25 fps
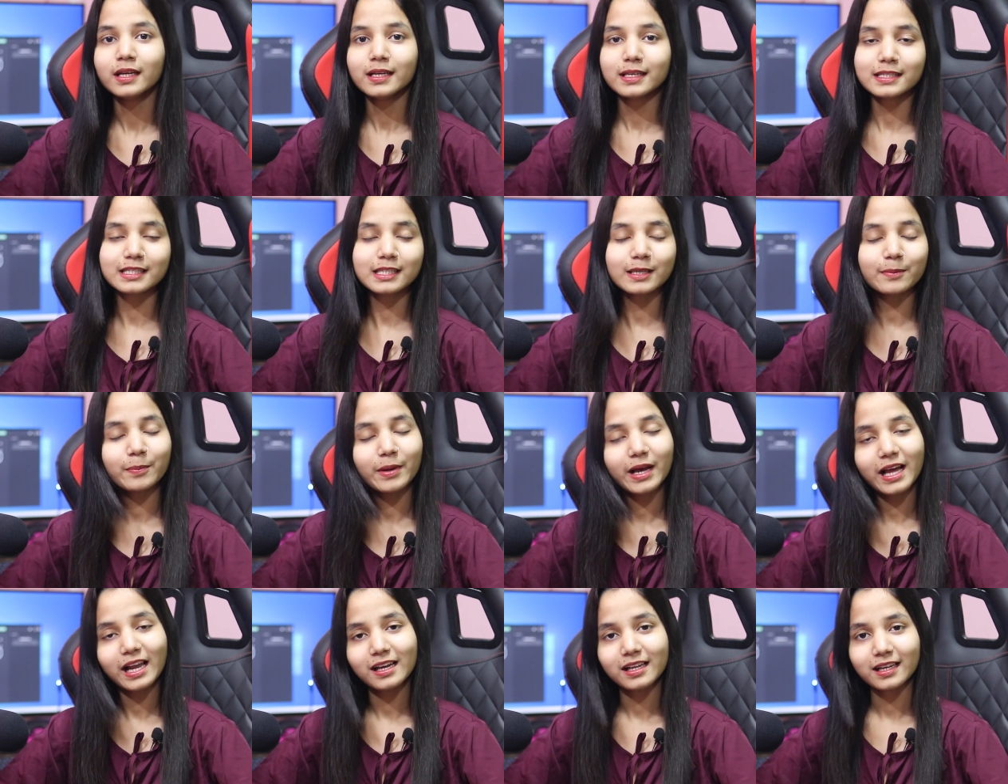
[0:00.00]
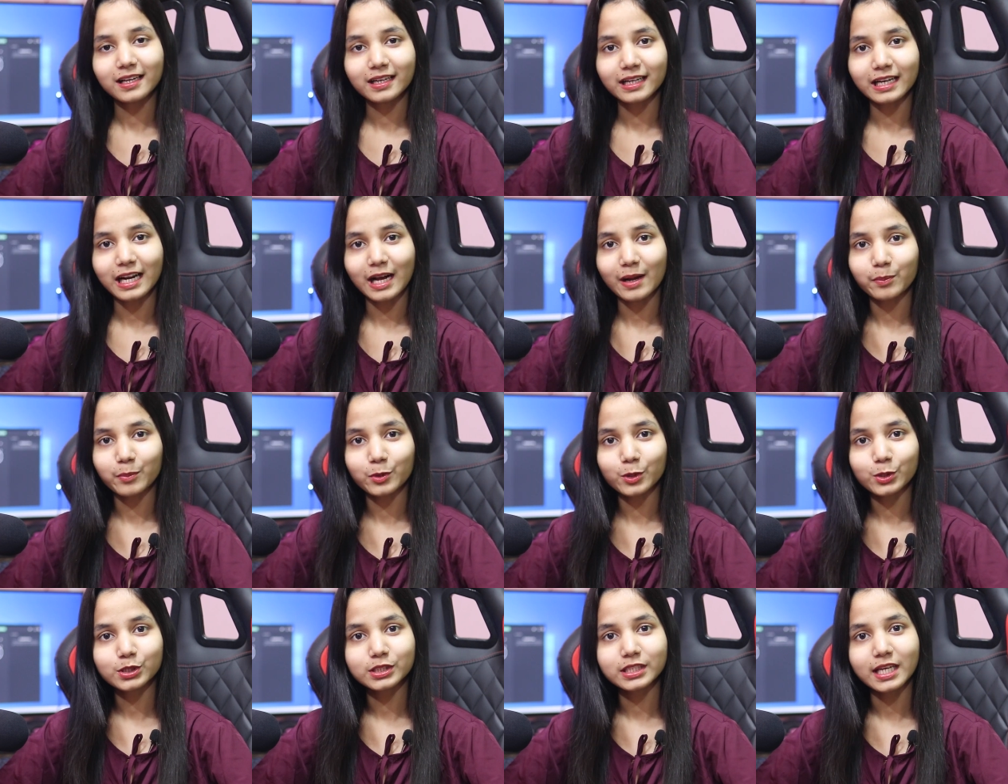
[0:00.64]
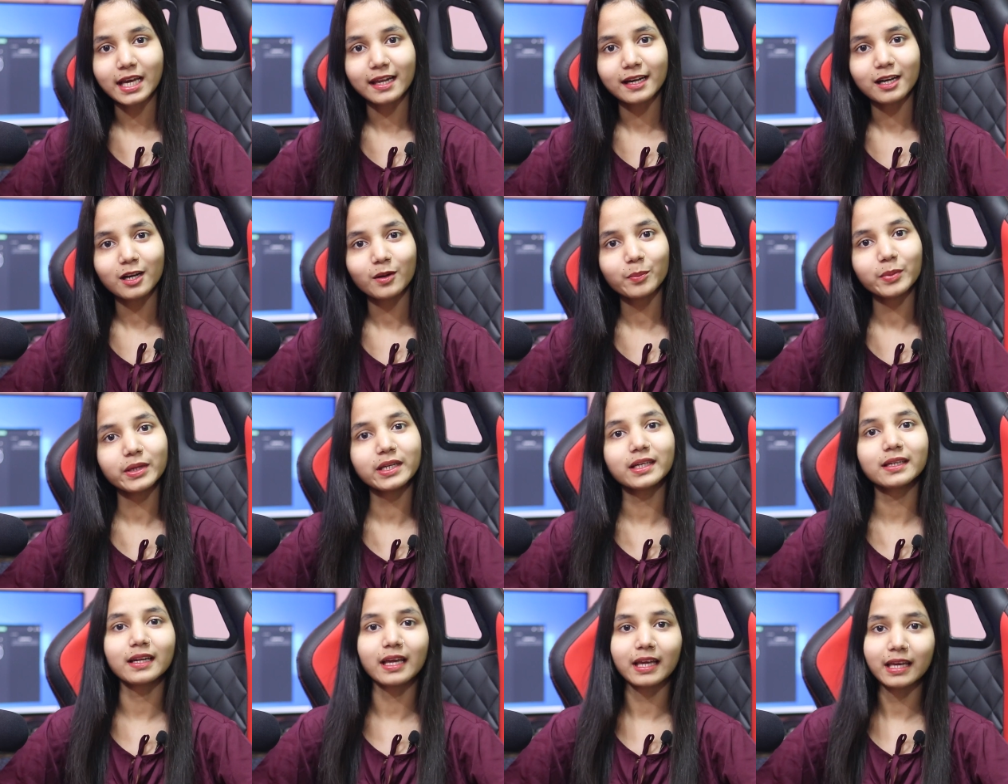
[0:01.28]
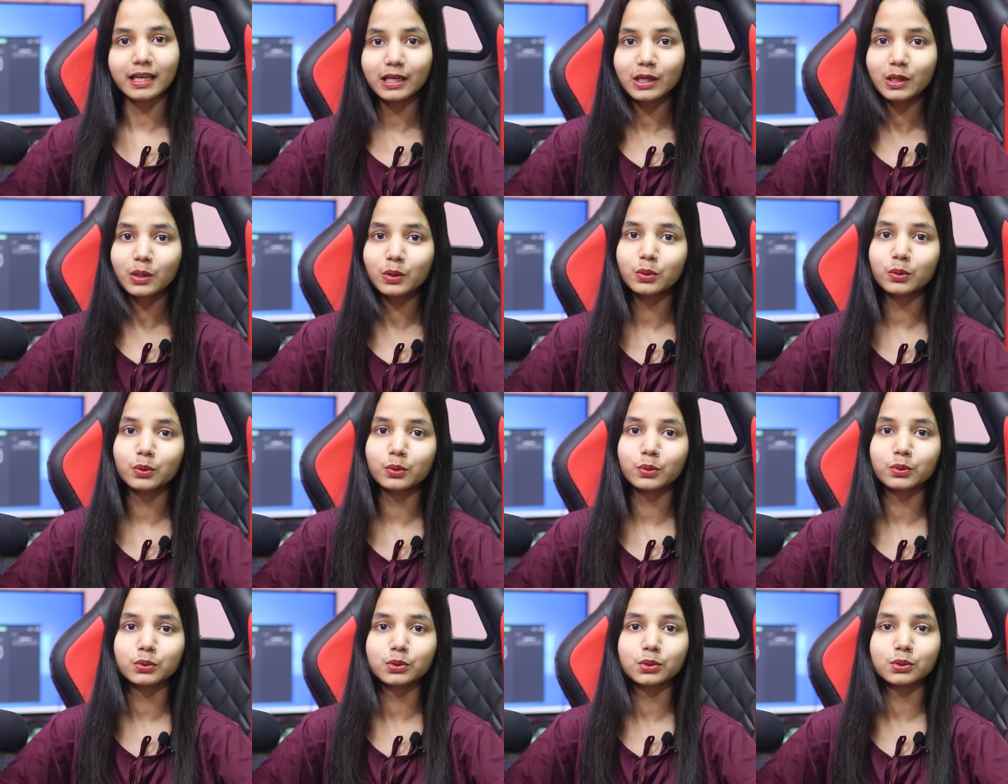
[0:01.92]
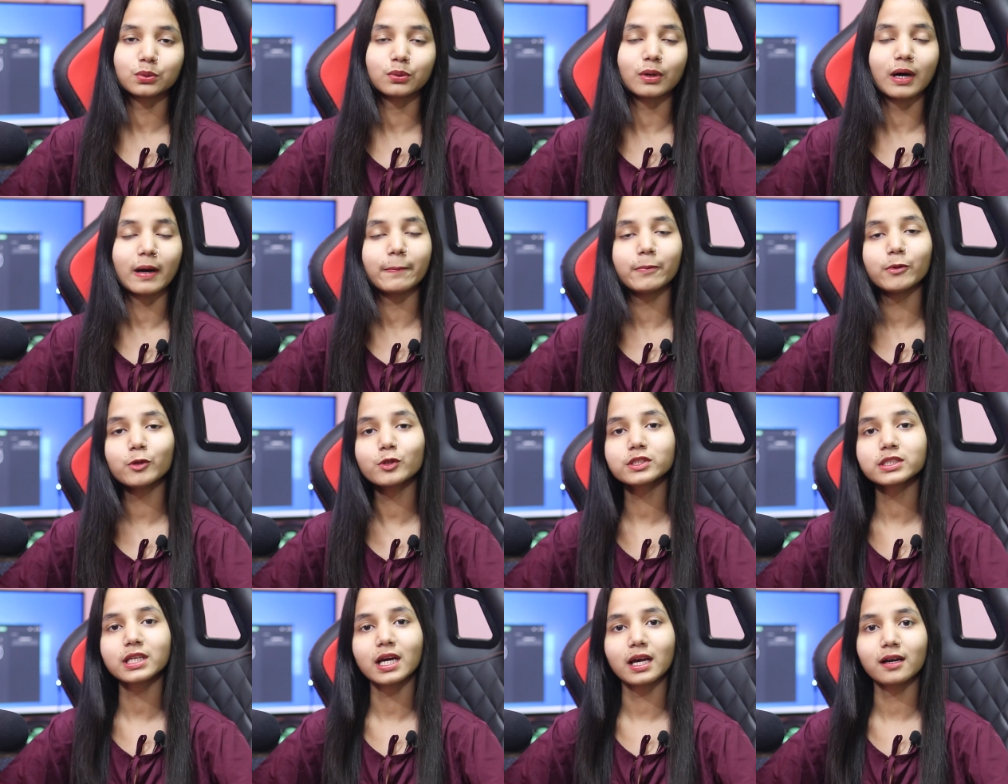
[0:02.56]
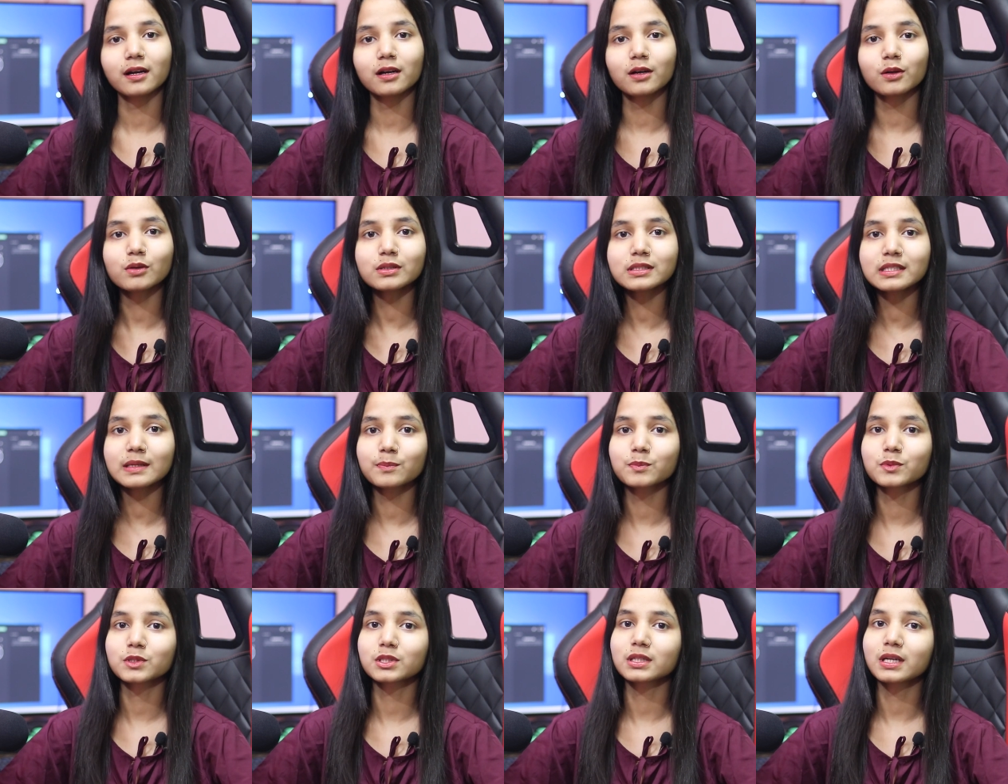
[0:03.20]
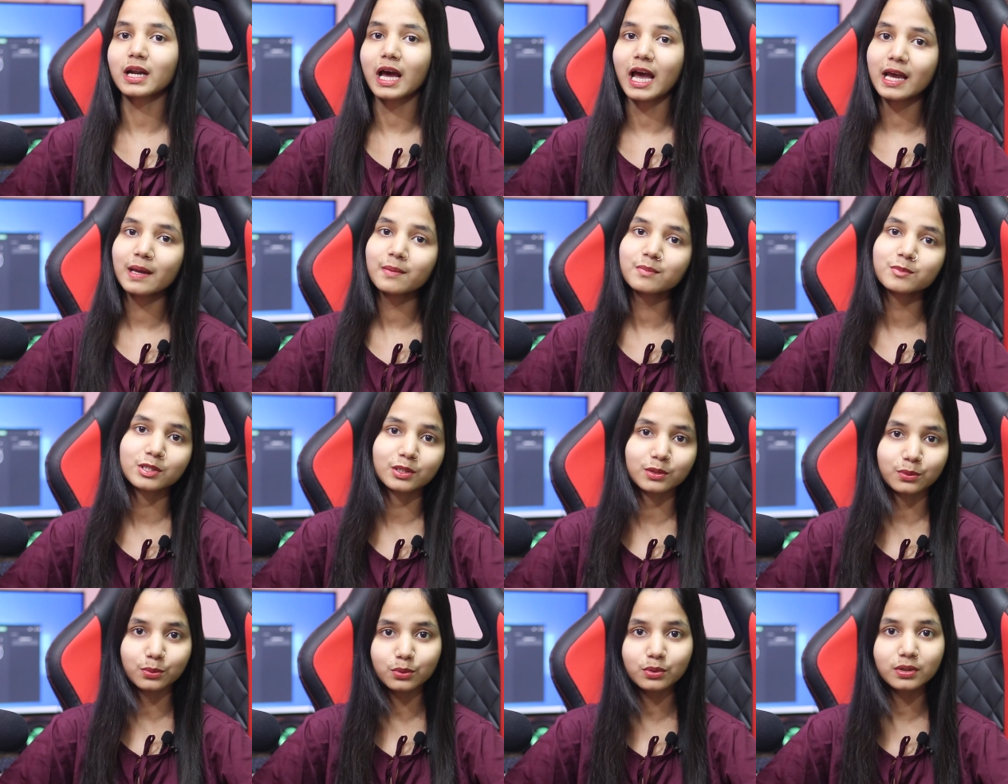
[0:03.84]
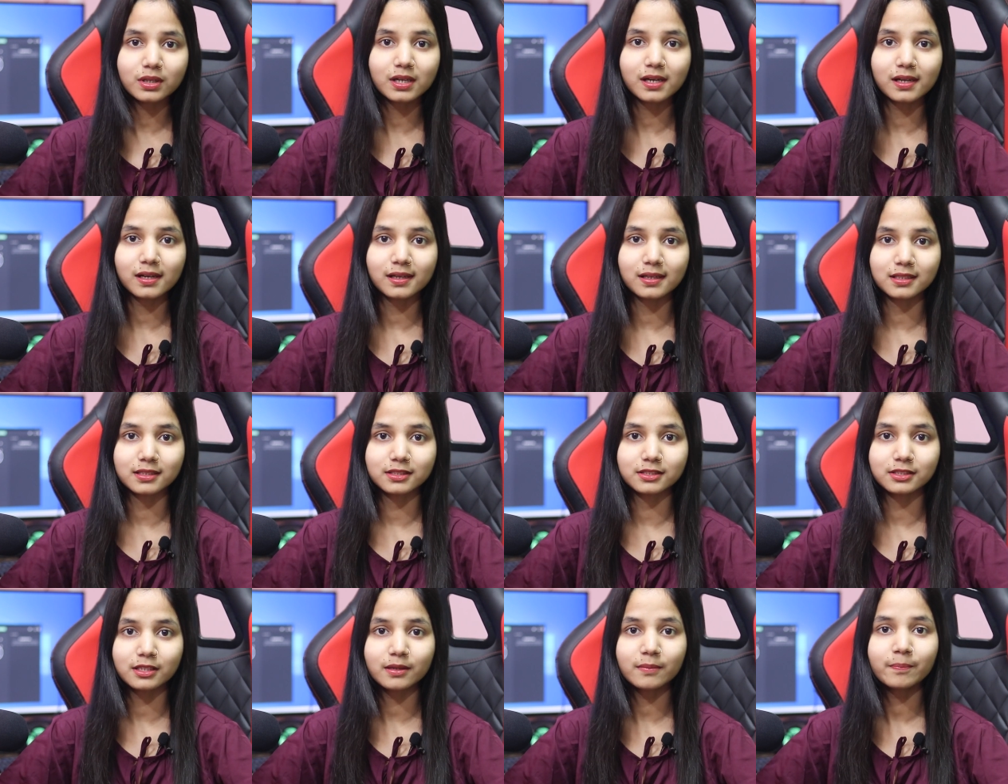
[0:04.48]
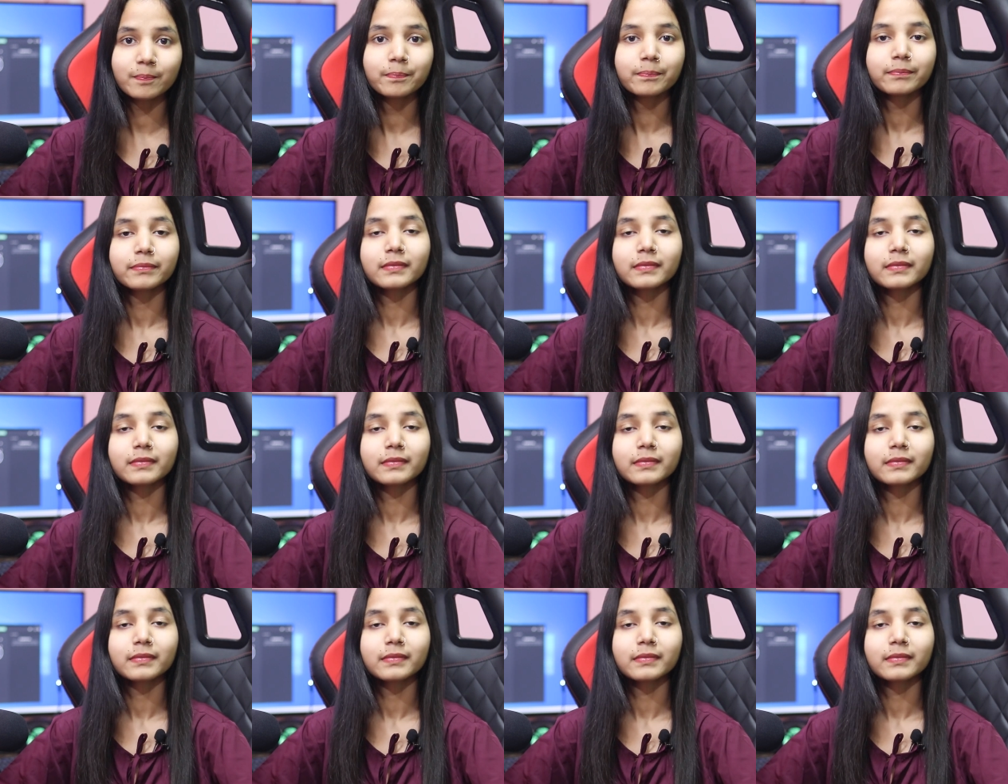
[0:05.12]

इससे पहले अगर आप लोग चैनल पर नए हो तो आप लोग चैनल को सब्सक्राइब जरूर कर लीजिए